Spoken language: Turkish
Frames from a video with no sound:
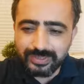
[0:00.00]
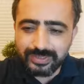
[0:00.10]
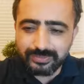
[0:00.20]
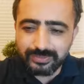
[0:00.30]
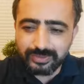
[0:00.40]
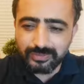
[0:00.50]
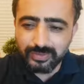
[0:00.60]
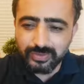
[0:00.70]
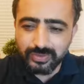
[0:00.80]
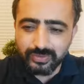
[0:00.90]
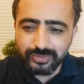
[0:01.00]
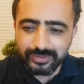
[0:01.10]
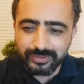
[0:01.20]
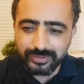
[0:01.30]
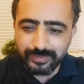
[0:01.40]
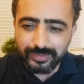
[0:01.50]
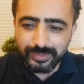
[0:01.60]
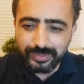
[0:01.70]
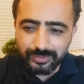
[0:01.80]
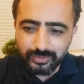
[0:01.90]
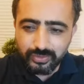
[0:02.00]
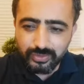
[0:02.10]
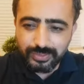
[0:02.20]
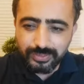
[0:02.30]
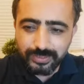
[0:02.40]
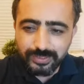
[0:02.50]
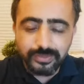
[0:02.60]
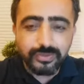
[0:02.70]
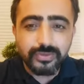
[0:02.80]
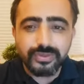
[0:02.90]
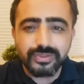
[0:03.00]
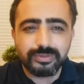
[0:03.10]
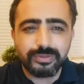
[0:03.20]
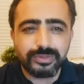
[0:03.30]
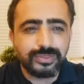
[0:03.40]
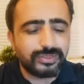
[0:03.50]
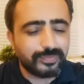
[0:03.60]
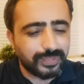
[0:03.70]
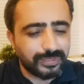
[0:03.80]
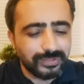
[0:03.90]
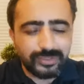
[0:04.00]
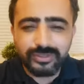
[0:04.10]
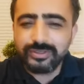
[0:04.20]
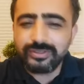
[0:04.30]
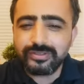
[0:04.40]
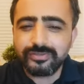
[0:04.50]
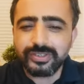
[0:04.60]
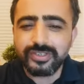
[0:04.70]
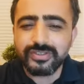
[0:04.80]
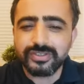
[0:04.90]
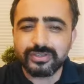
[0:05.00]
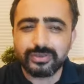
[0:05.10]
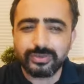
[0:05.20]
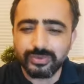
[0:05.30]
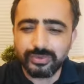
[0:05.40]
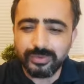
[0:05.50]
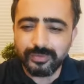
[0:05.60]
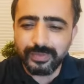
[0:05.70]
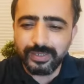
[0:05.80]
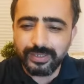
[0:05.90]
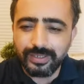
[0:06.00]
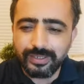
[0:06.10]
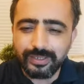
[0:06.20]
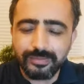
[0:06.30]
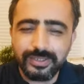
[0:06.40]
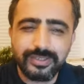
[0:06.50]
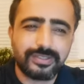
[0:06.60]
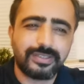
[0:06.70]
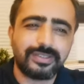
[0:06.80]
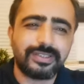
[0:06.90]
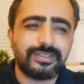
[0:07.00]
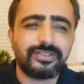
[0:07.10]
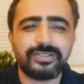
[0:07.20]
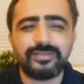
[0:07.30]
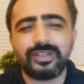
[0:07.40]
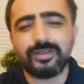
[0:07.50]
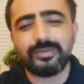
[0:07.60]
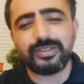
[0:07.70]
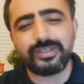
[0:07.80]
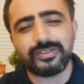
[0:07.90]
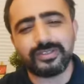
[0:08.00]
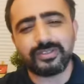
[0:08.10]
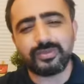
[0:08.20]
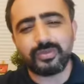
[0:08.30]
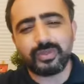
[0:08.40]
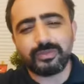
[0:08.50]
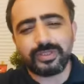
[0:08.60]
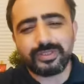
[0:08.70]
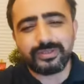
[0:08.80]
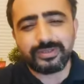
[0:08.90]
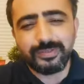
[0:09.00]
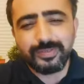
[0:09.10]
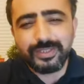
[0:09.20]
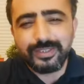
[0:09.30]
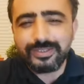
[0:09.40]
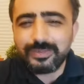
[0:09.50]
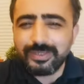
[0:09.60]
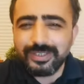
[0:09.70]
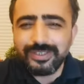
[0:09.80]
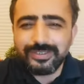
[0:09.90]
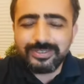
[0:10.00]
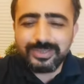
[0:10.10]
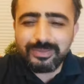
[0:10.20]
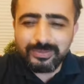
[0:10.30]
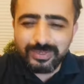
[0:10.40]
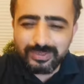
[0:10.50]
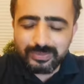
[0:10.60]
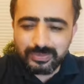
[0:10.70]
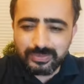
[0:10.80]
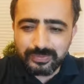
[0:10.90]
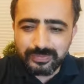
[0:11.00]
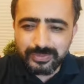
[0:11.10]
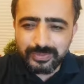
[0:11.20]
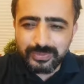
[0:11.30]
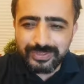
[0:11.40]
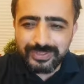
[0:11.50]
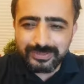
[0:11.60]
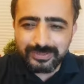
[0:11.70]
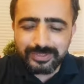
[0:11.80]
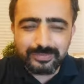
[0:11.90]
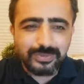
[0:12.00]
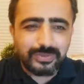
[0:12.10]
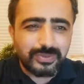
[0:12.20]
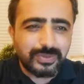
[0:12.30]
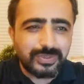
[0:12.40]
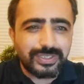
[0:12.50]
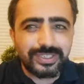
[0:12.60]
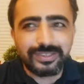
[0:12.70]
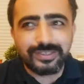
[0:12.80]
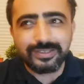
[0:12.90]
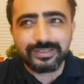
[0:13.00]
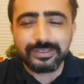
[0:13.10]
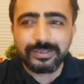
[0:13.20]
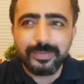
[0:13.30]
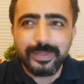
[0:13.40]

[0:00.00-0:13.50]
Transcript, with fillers: kitabında bir söz vardı. Jurnalde bir yerde diyor ki Cemil Meriç, ırkçılık Fransa'da doğdu, Almanya'da gelişti ve Amerika'da ise uygulanmaktadır. Tabi Cemil Meriç bunu söylediği zamanlar 1950'li yıllar.